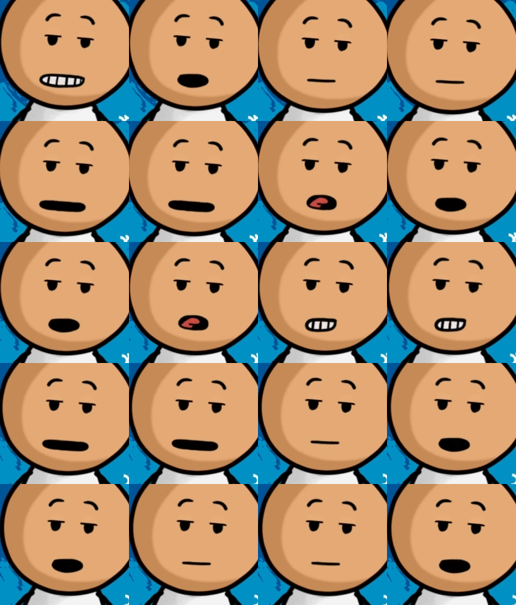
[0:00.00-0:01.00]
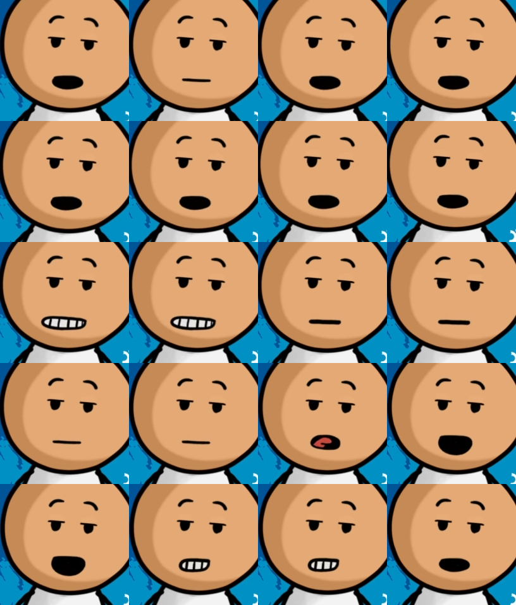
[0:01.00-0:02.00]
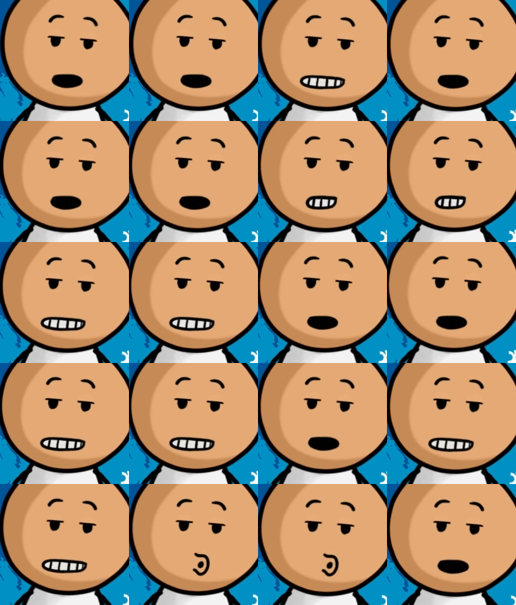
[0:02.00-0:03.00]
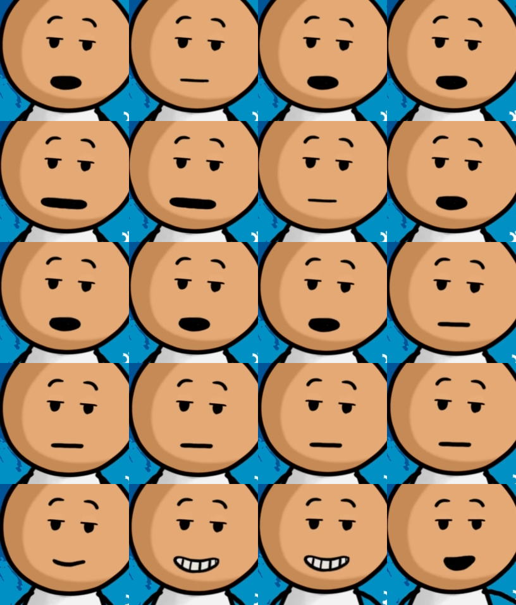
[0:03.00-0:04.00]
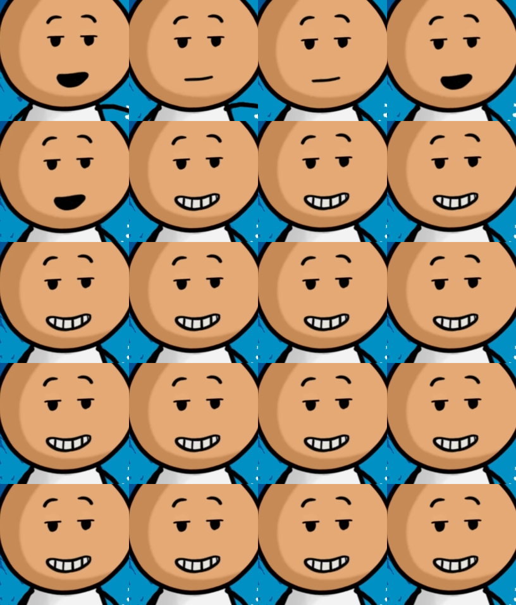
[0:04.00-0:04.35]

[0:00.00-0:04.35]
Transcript: terpilih menjadi Bapak Paus mulai dari tahun 125 sampai